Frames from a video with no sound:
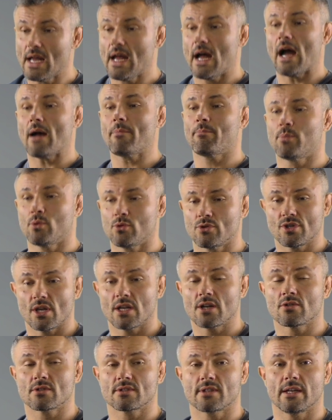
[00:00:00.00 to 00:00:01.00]
a później
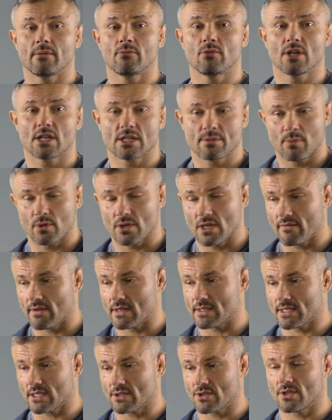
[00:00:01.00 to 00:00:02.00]
go zdejmujesz,
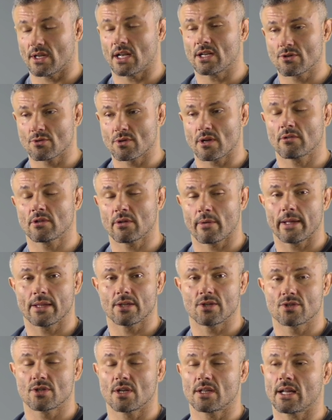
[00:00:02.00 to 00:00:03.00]
ponieważ zaczynasz już
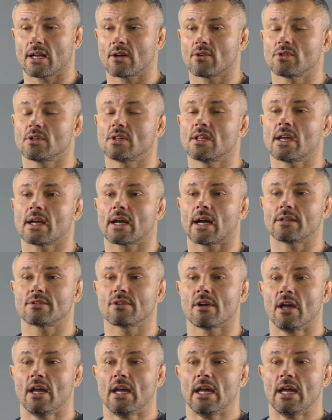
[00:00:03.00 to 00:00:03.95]
automatycznie tak oddychać.